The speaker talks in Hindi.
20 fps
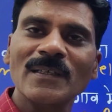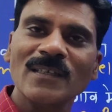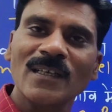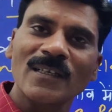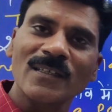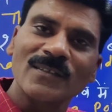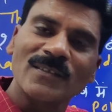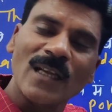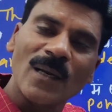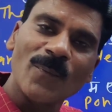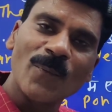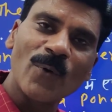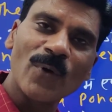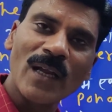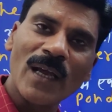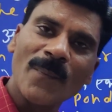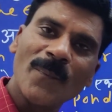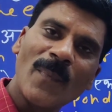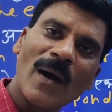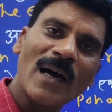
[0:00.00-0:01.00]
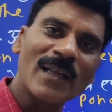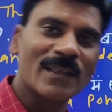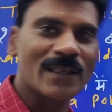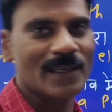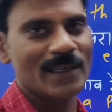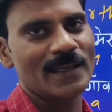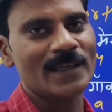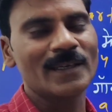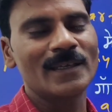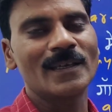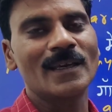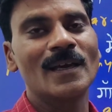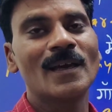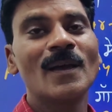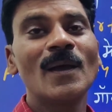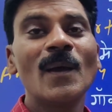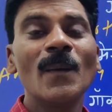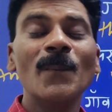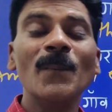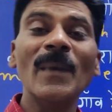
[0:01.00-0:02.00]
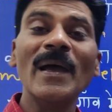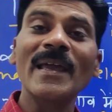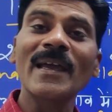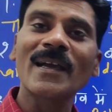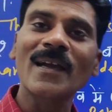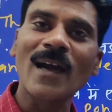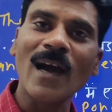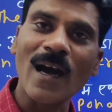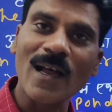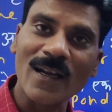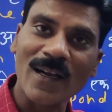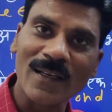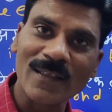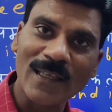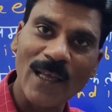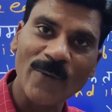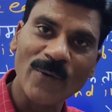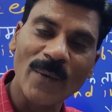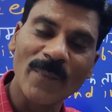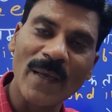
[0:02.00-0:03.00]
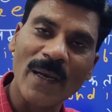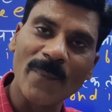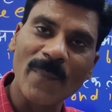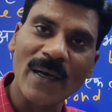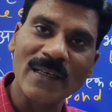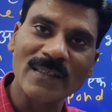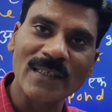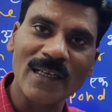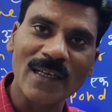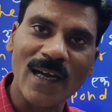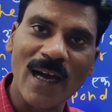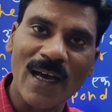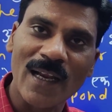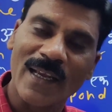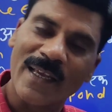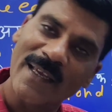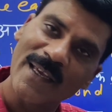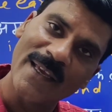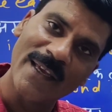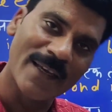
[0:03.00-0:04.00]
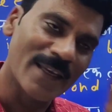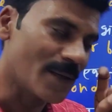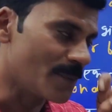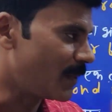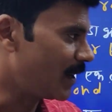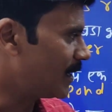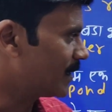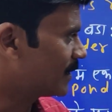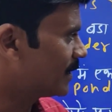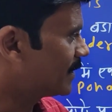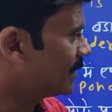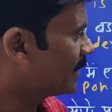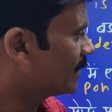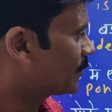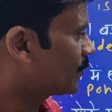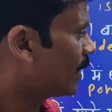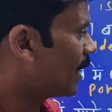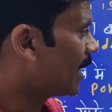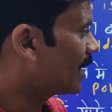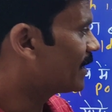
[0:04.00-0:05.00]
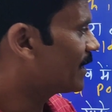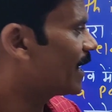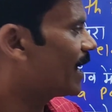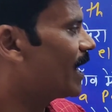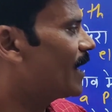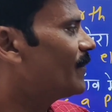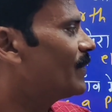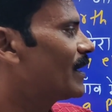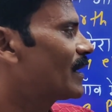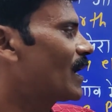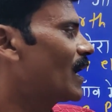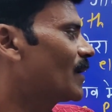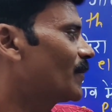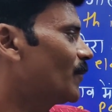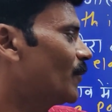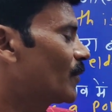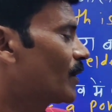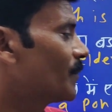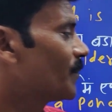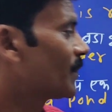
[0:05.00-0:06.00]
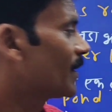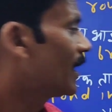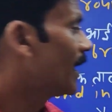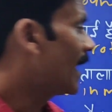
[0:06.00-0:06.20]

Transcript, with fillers: पास एक डिजिटल बोर्ड है बात एक ही है मैं एक कार रखता हूँ या मेरे पास एक कार एक ही बात है ठीक है तो आई हैव एन आईफोन